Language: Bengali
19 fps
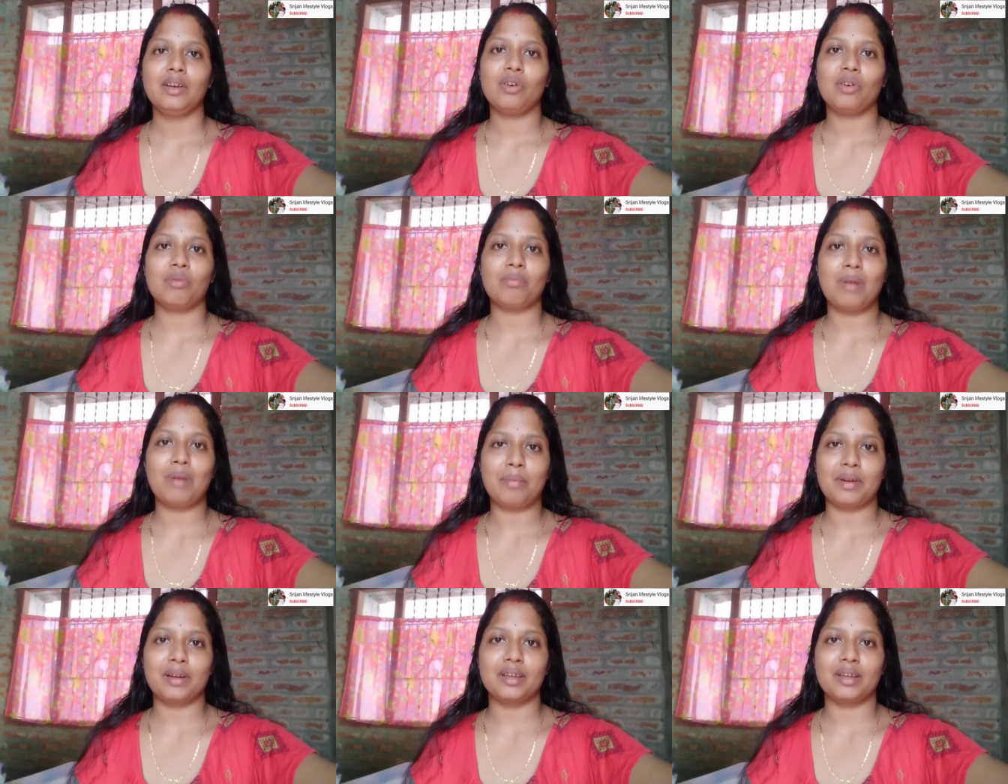ওর
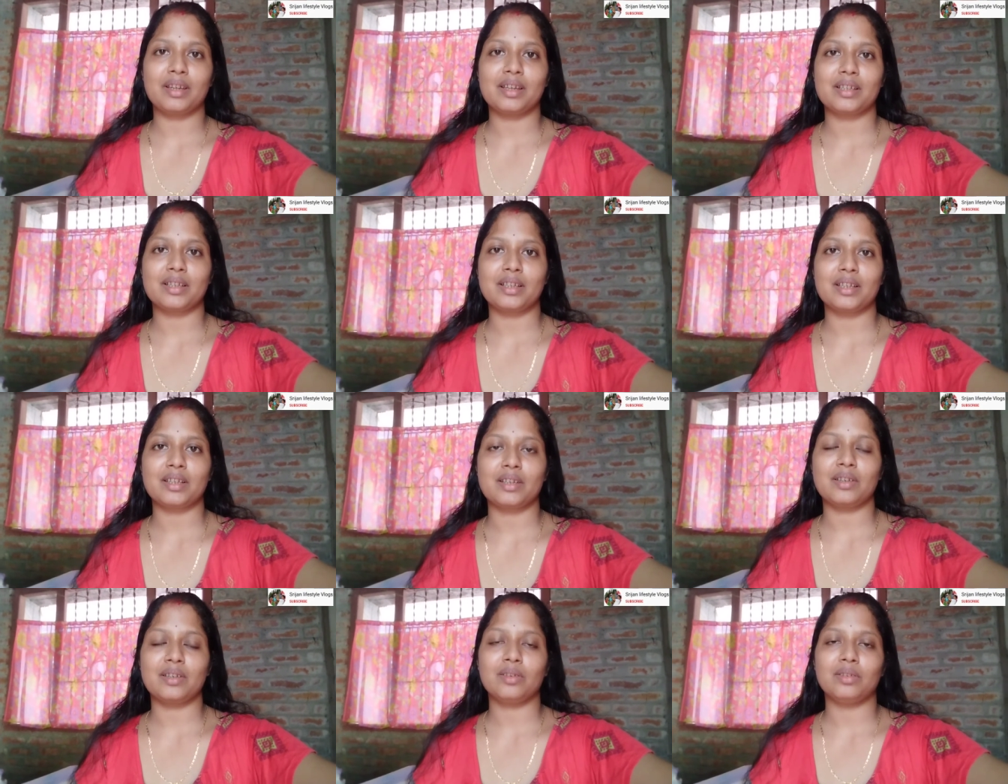মামা নিয়ে
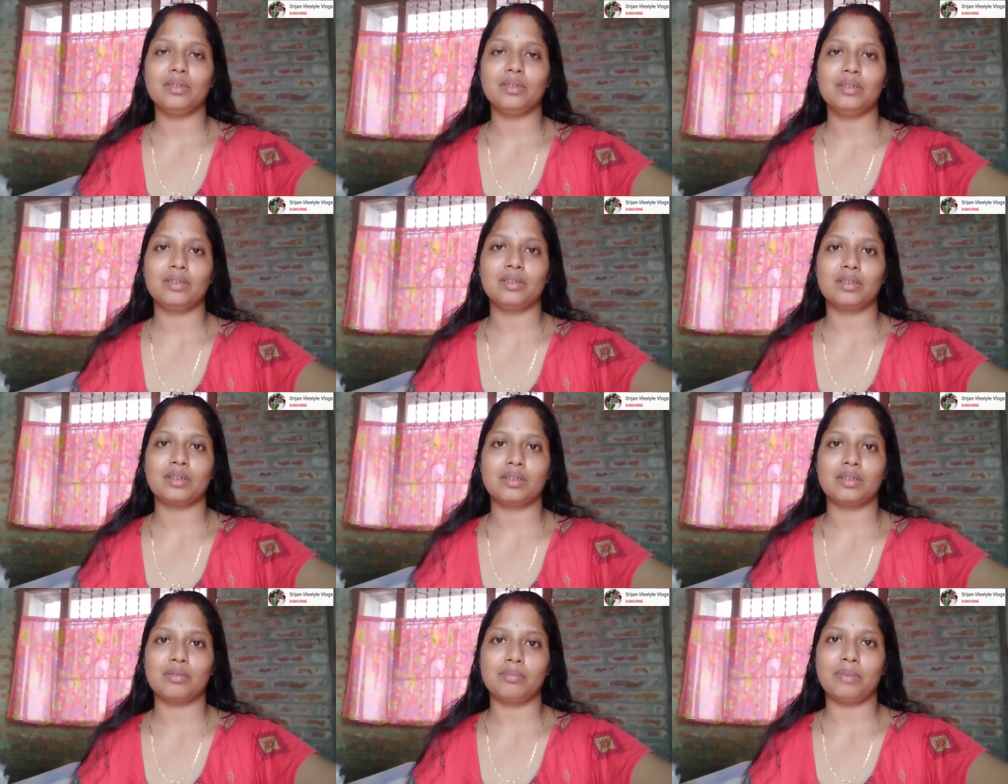এসেছিল তো
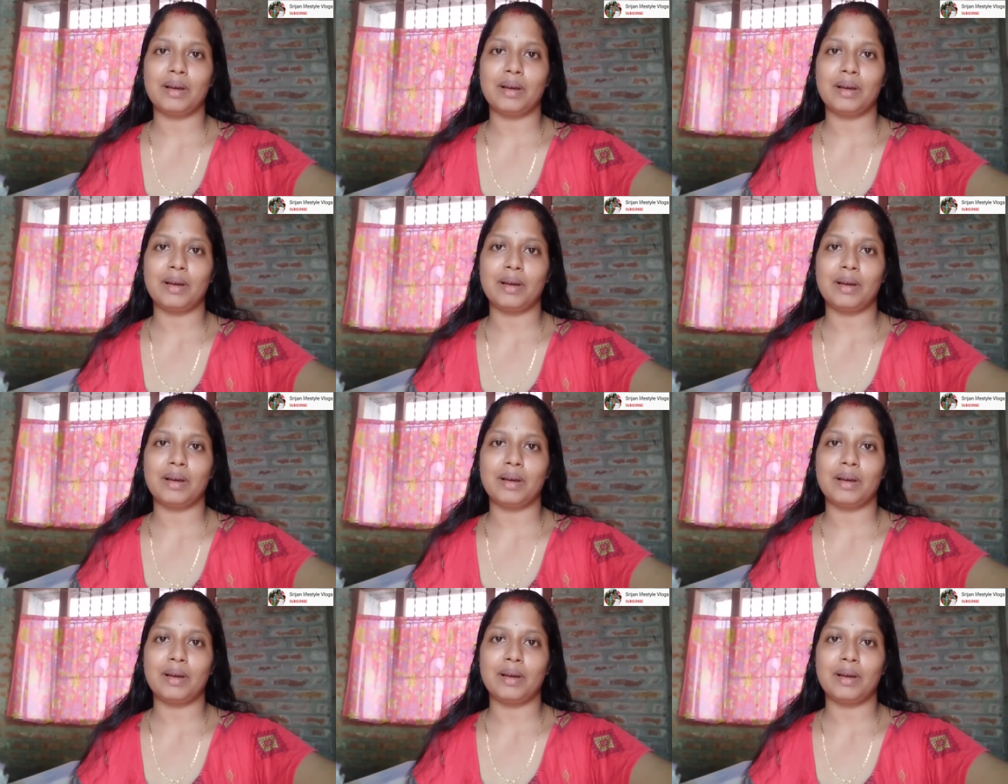একটু